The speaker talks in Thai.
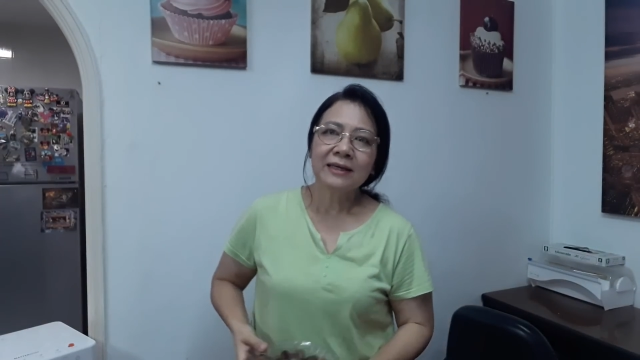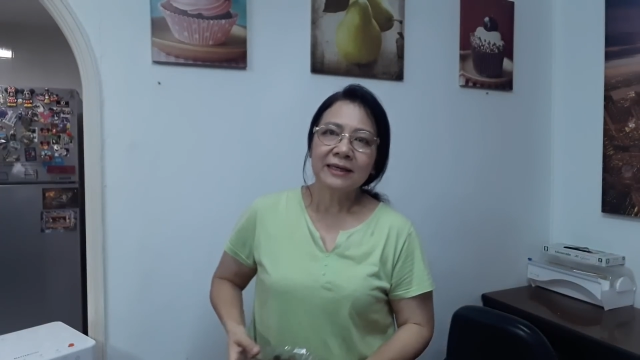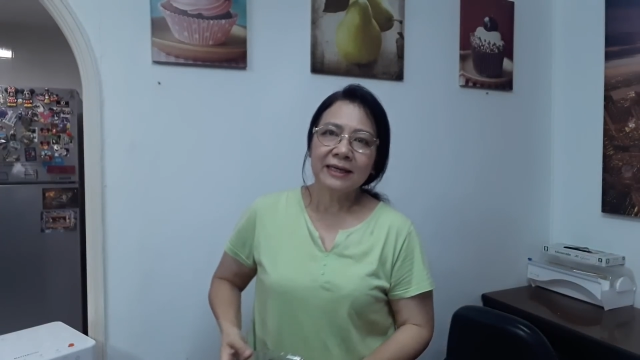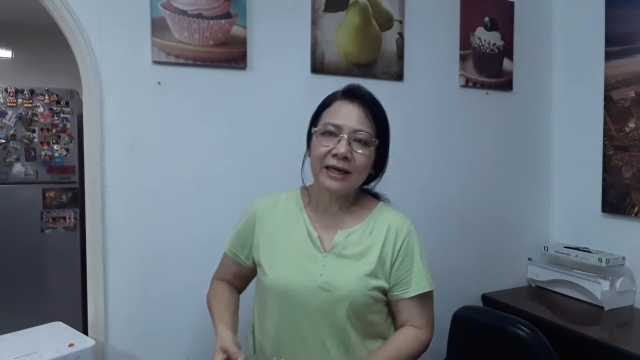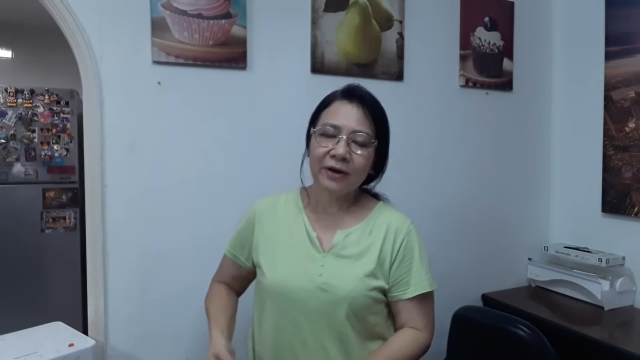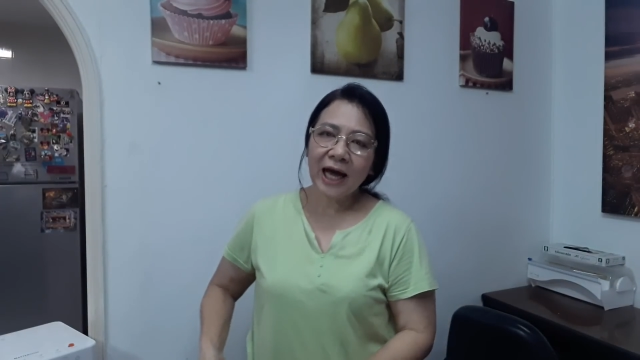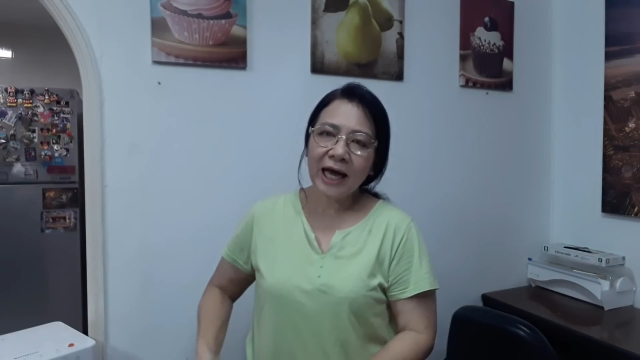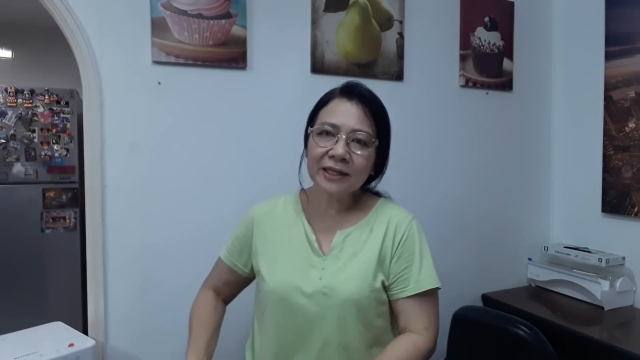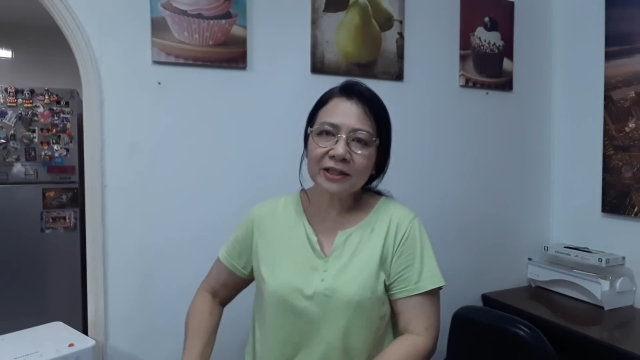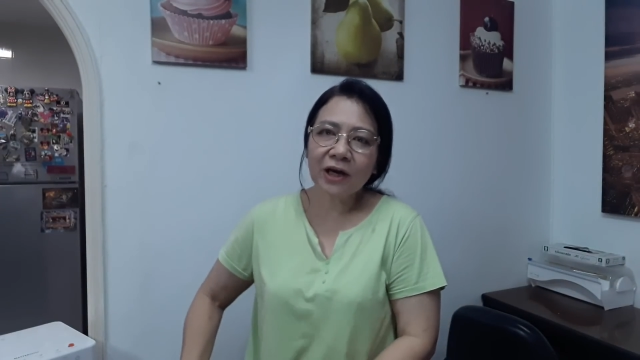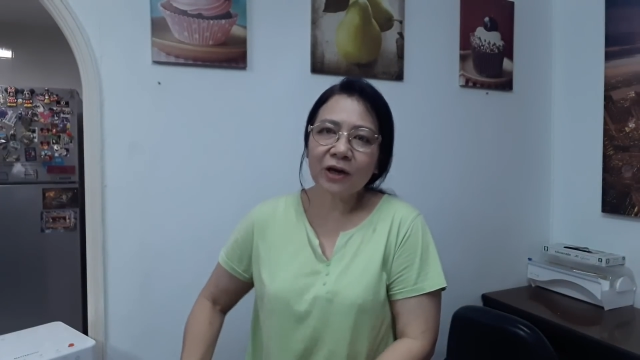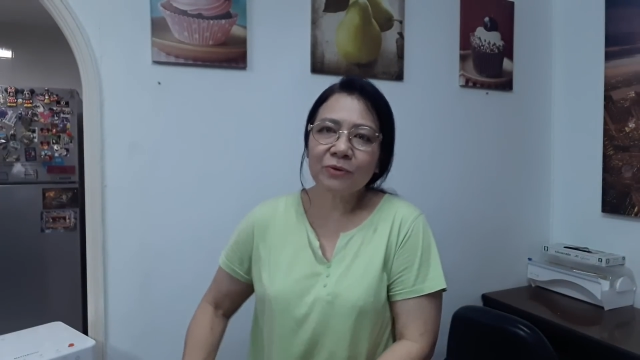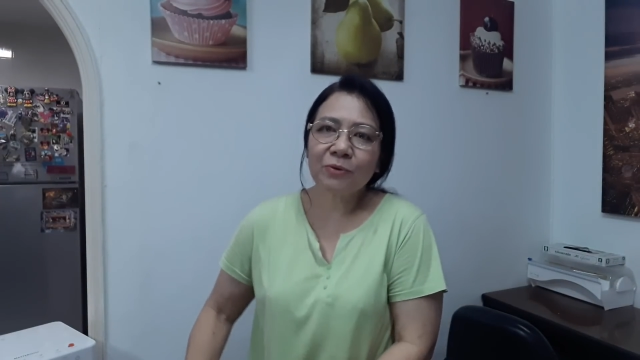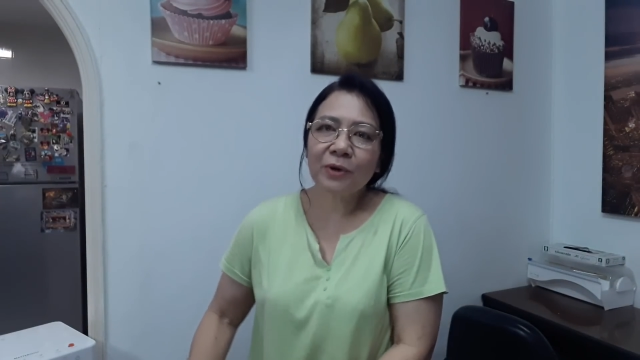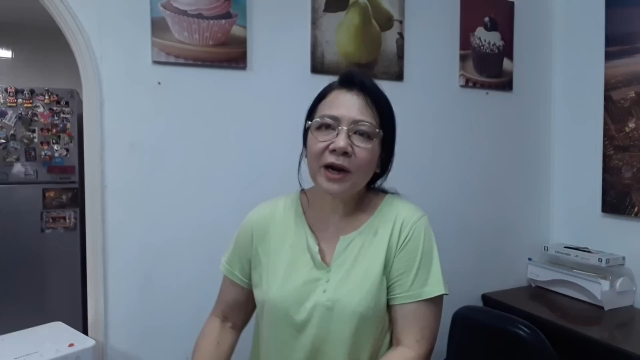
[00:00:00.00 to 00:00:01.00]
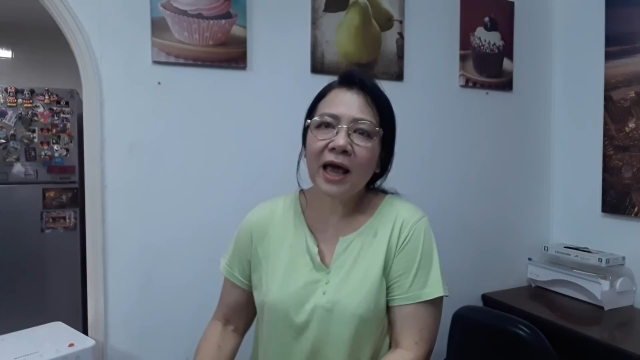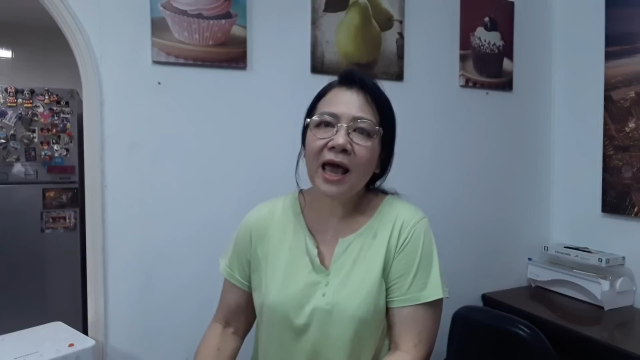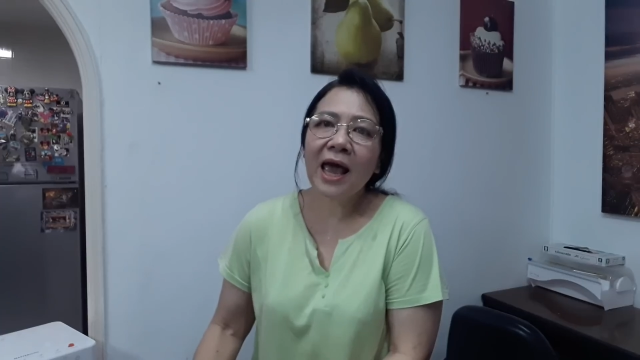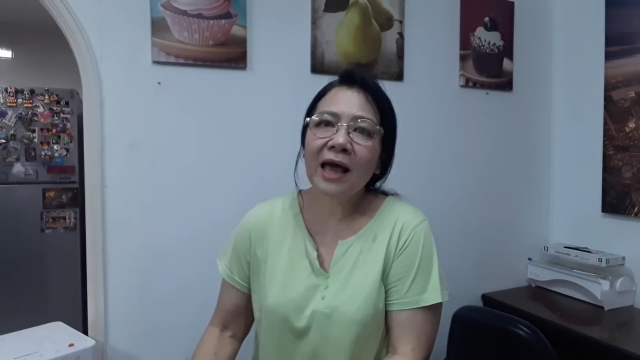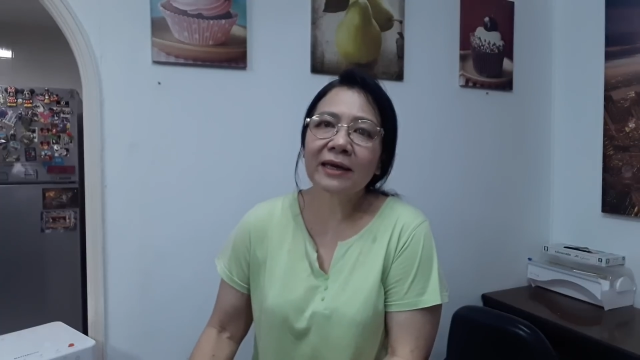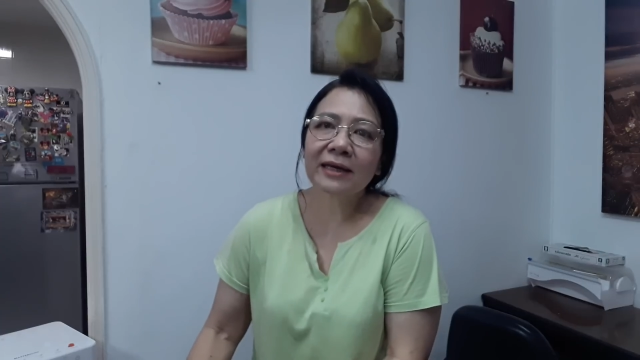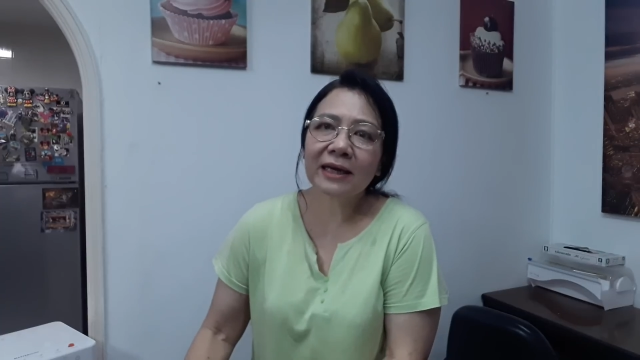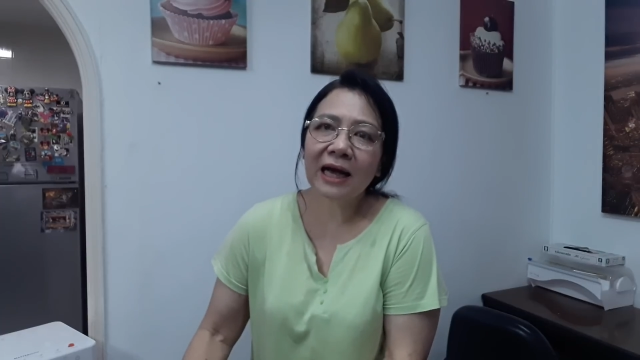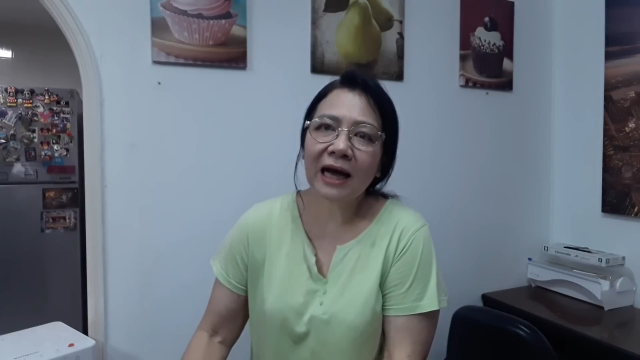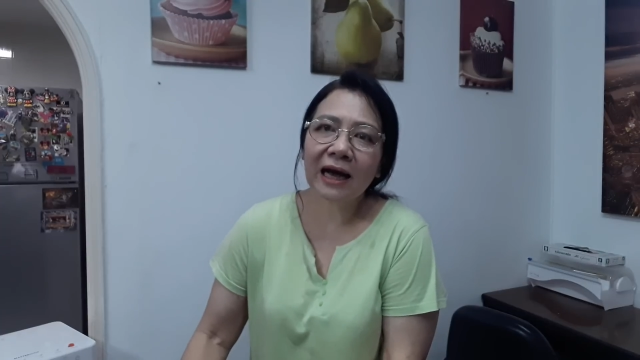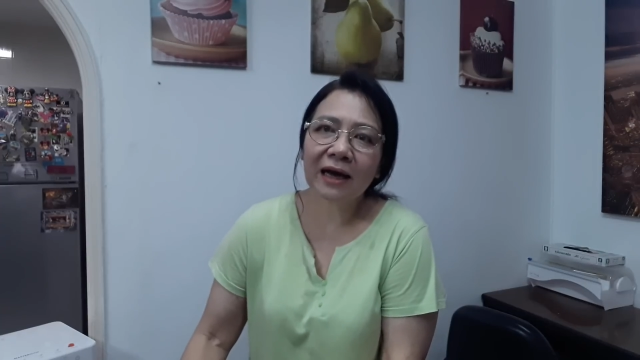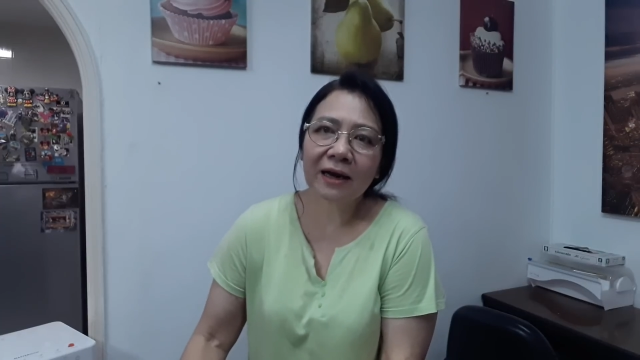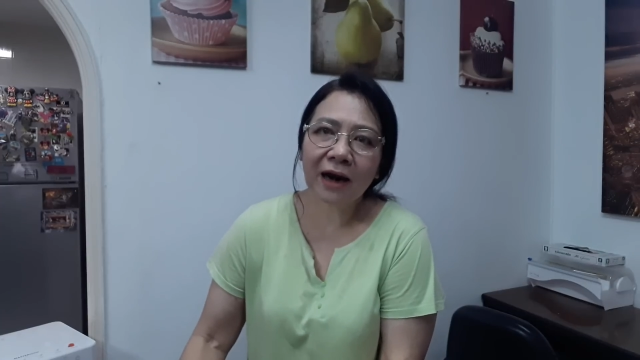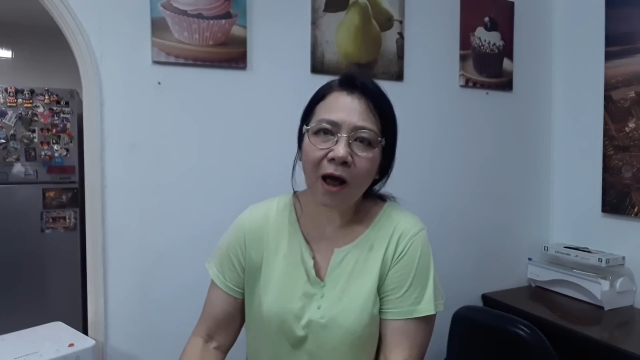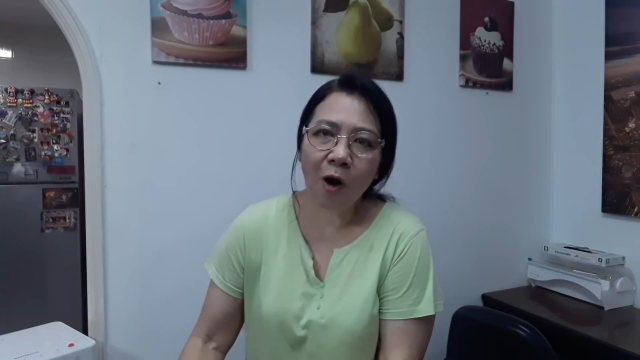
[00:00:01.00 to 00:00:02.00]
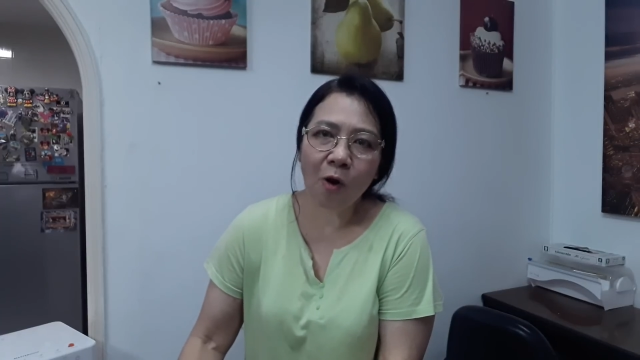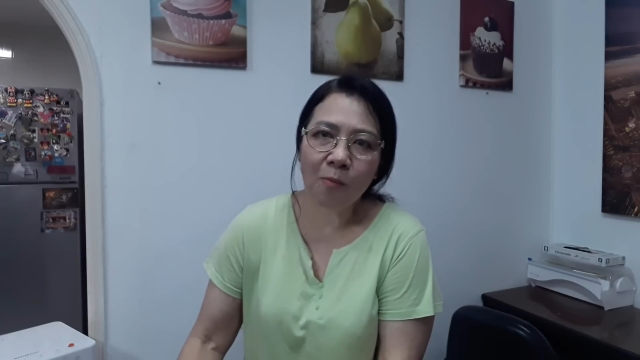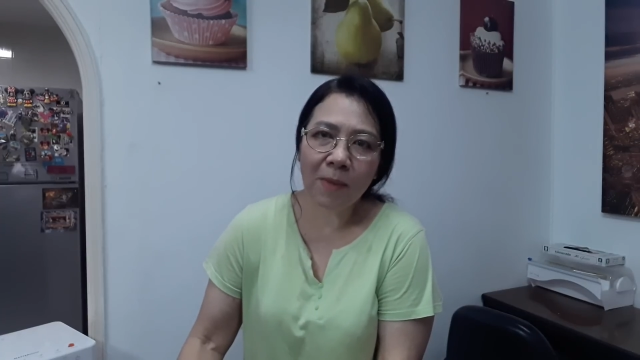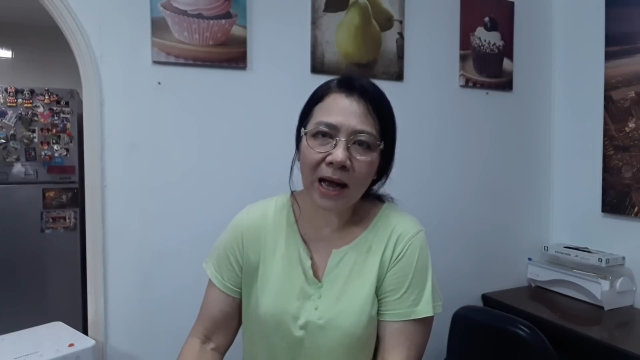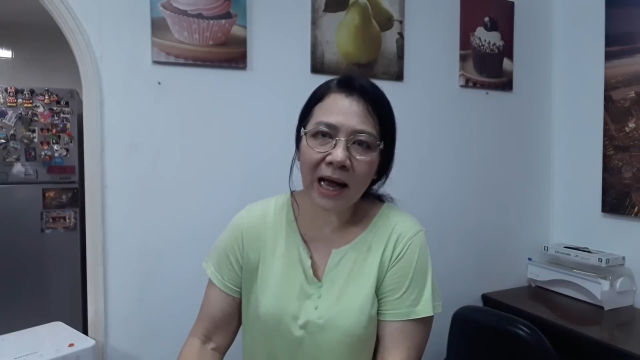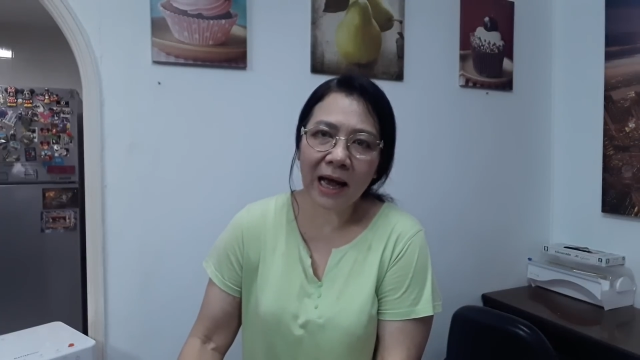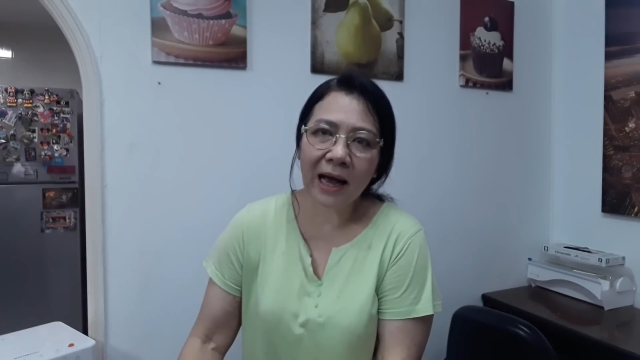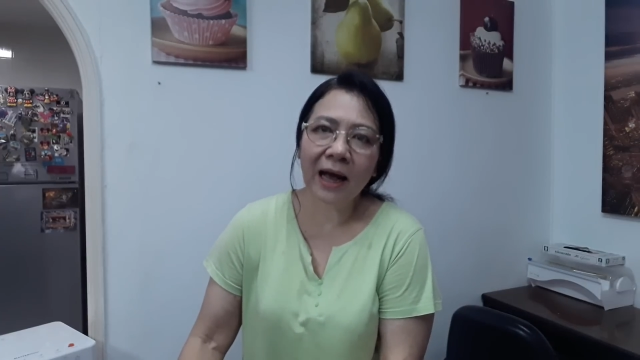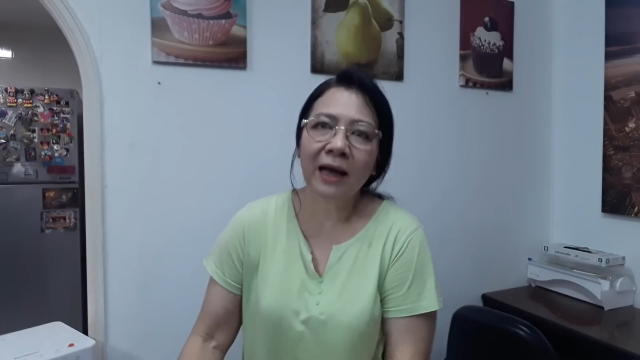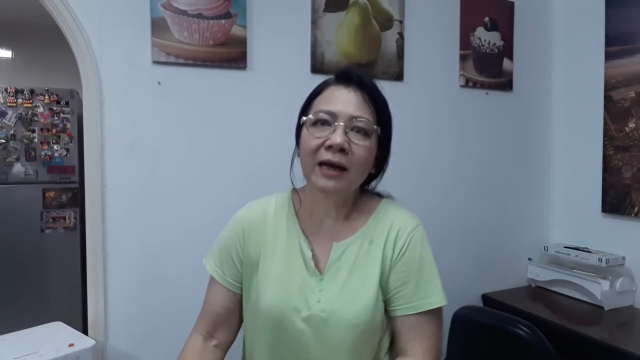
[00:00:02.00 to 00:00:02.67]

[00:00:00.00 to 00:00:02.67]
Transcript: เดี๋ยวขั้นตอนแรกนะคะเรามา